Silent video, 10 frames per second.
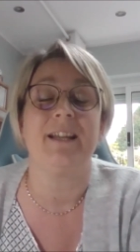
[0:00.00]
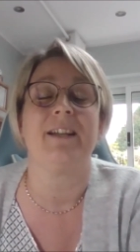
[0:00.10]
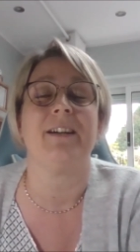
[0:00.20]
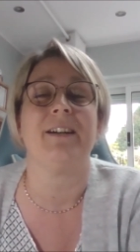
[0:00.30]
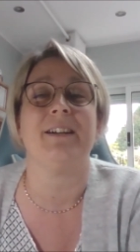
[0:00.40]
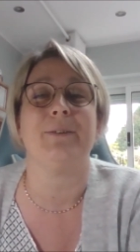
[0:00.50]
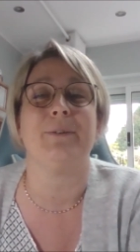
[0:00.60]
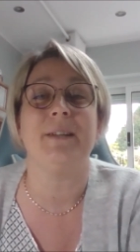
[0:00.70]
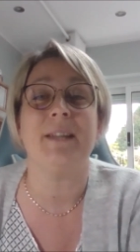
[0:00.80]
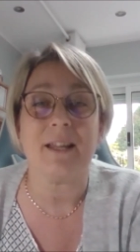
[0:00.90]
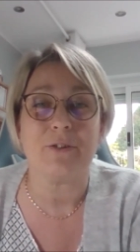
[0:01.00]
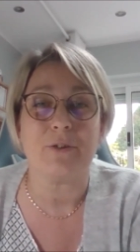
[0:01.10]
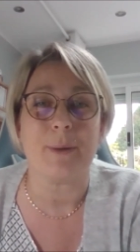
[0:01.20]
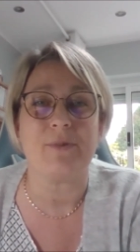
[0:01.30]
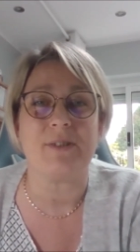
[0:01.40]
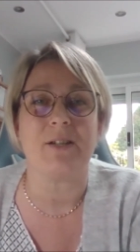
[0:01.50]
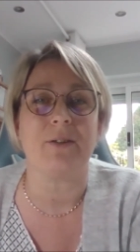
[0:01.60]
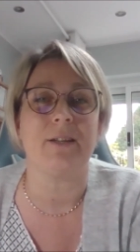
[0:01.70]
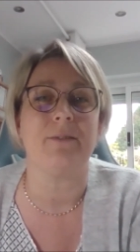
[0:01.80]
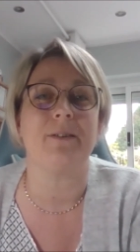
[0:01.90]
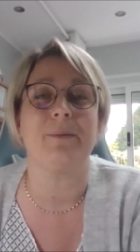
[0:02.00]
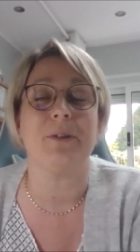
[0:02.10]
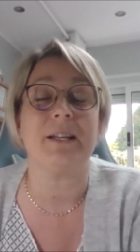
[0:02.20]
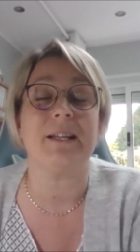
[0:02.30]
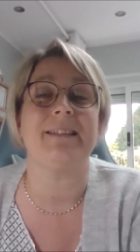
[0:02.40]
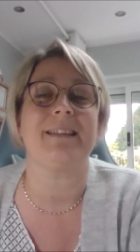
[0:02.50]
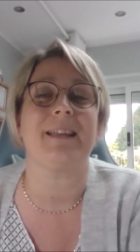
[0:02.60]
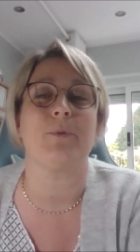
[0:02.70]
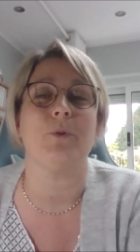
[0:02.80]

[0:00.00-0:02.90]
euh, le lien de ma boutique en ligne dans la description.